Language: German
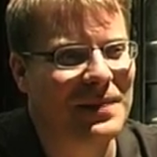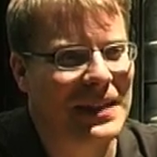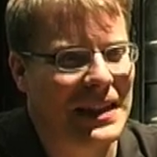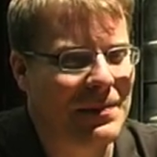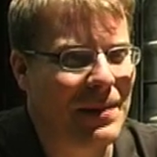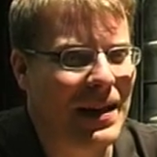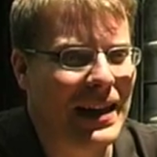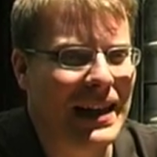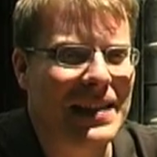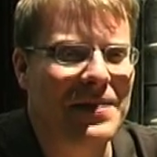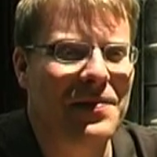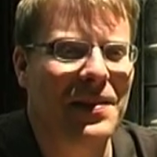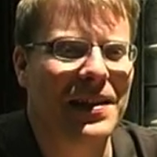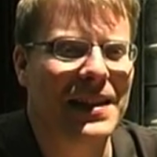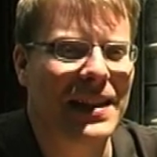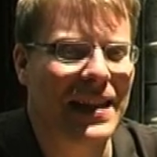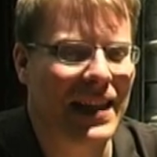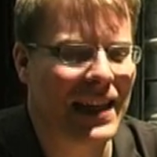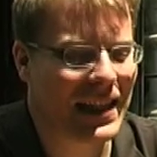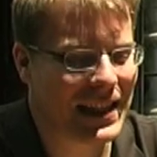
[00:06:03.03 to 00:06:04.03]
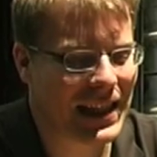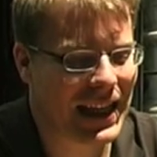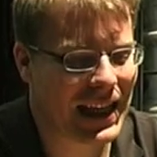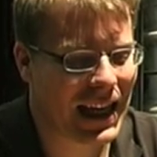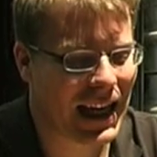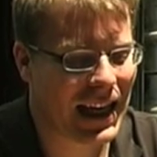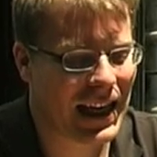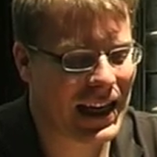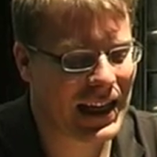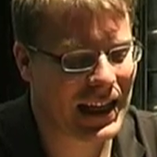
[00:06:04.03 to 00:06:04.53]
Ich meine, das wird sich
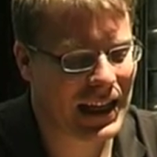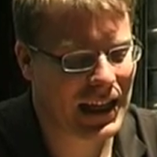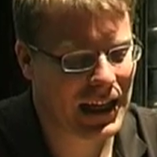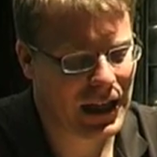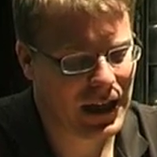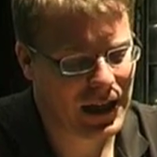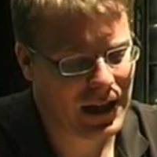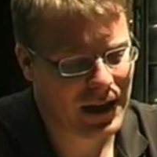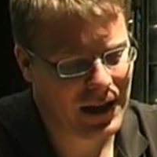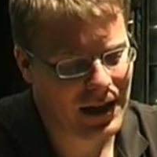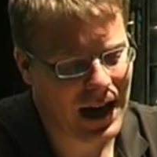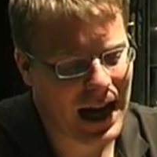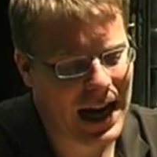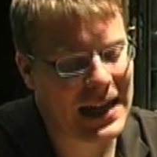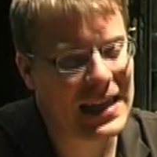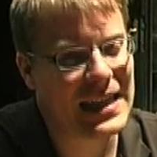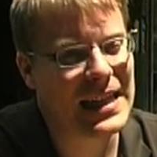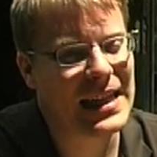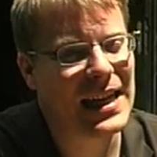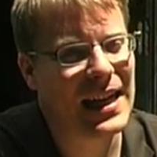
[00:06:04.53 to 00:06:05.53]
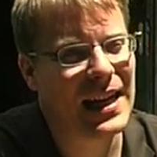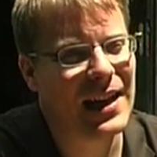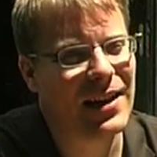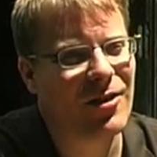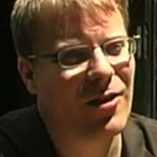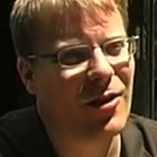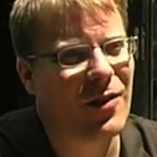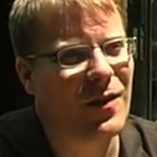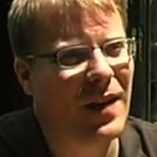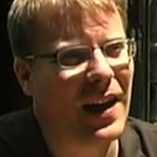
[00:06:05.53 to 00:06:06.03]
sicherlich annähern,
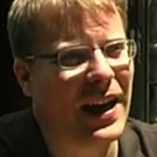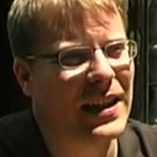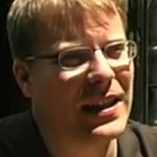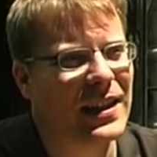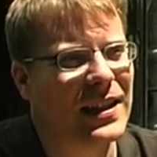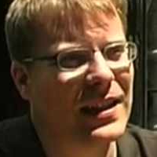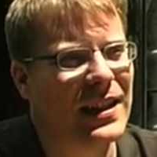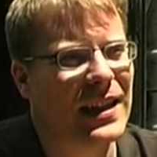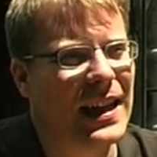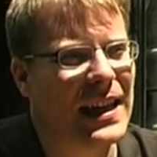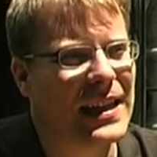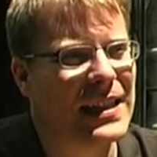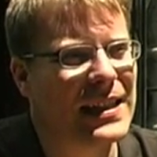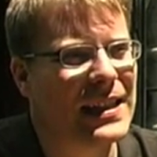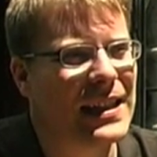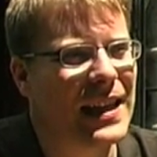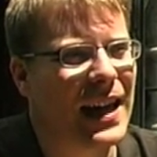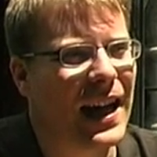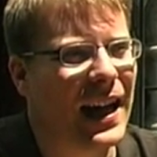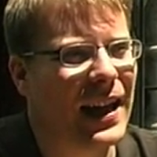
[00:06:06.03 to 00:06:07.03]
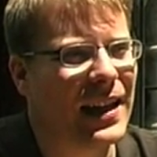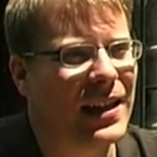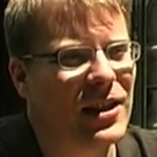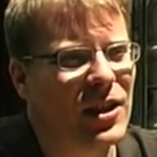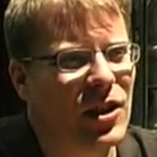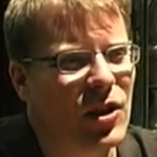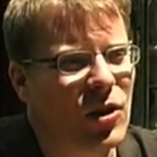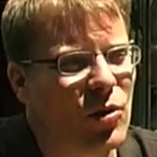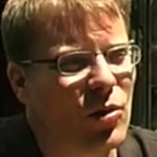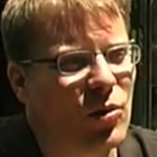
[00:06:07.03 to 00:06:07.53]
noch weiter in den nächsten Jahren.
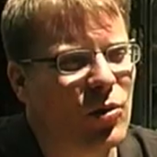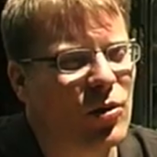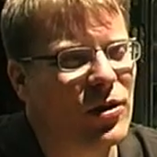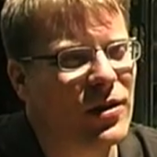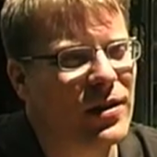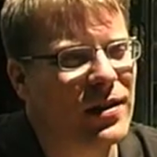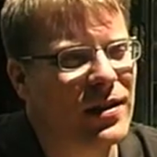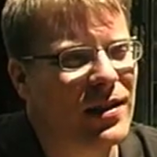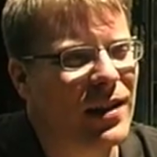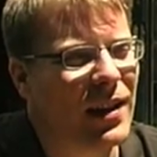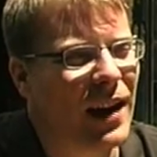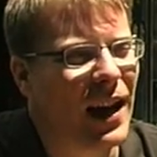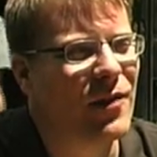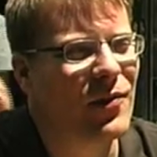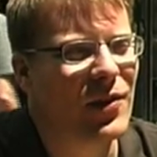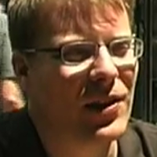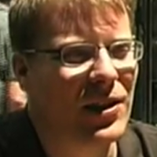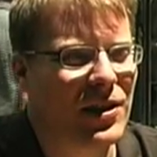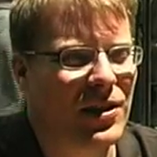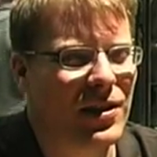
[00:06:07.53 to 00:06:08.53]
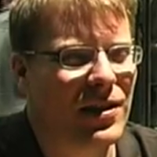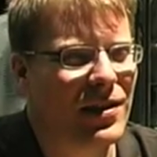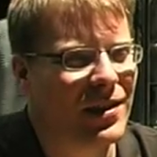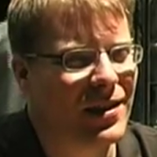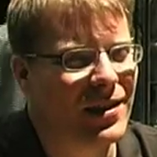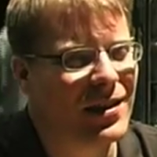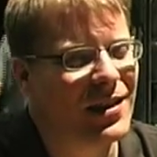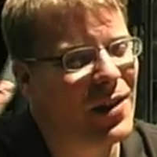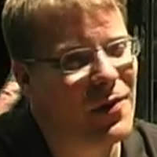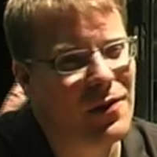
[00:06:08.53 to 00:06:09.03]
Und dann wird
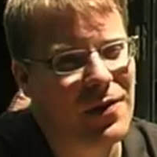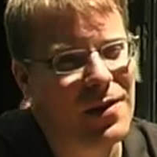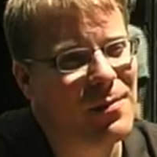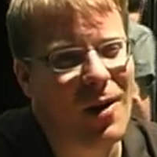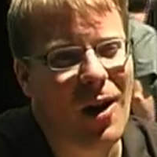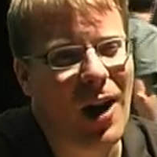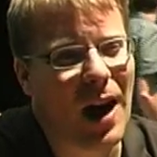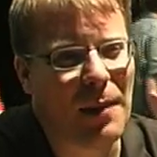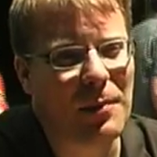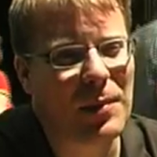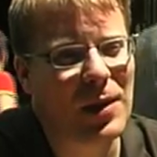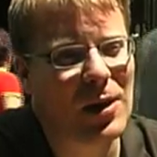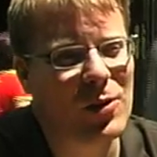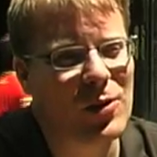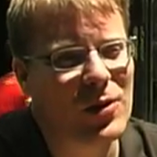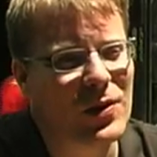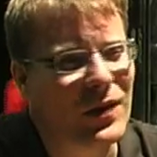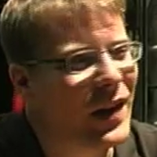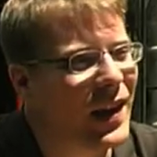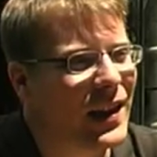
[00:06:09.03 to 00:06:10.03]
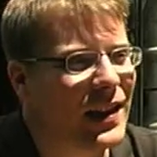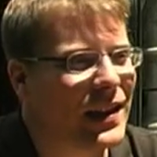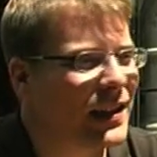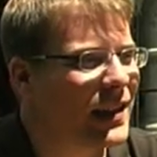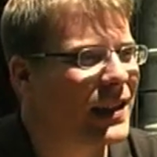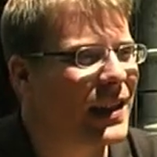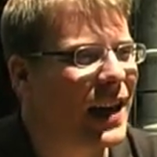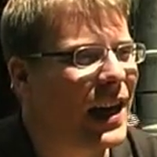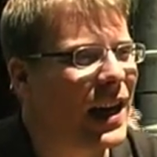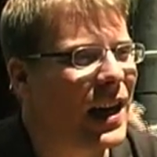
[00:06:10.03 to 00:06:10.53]
äh, der Film auch abgelöst werden, das
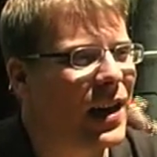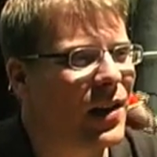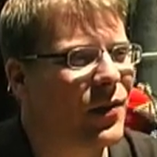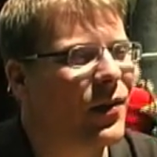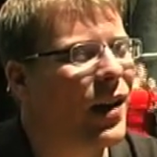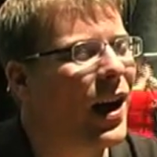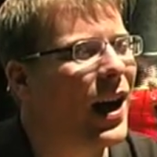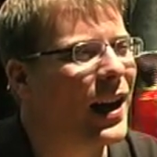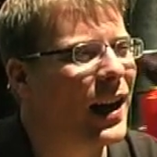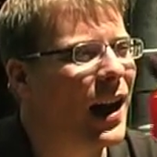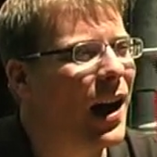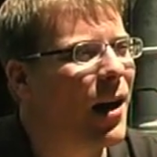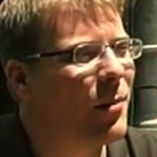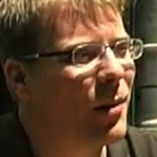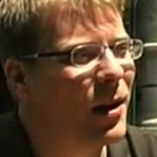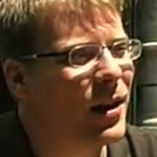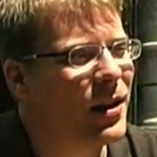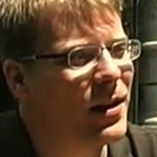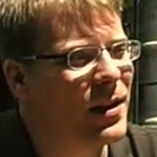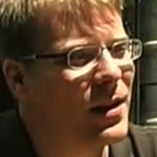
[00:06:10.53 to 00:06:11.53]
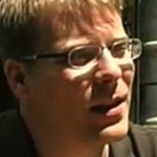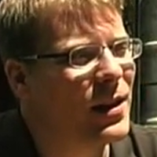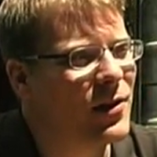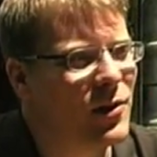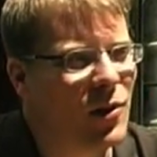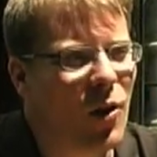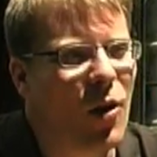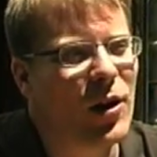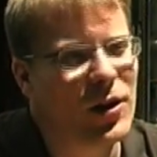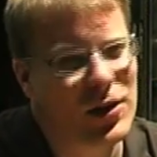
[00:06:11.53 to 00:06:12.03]
ist gar keine Frage, aber
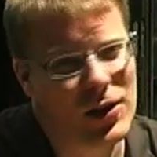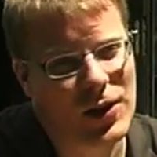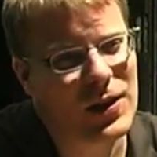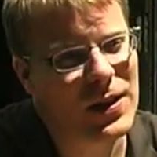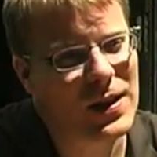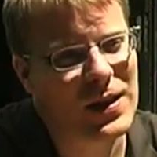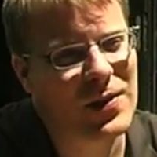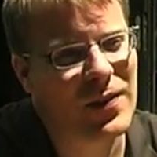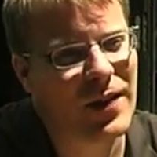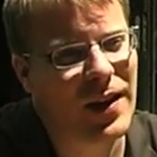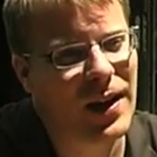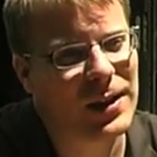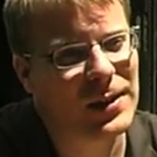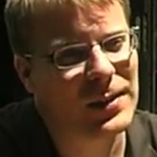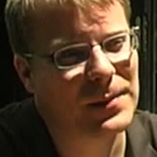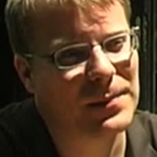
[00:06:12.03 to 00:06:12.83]
noch ist es nicht so weit.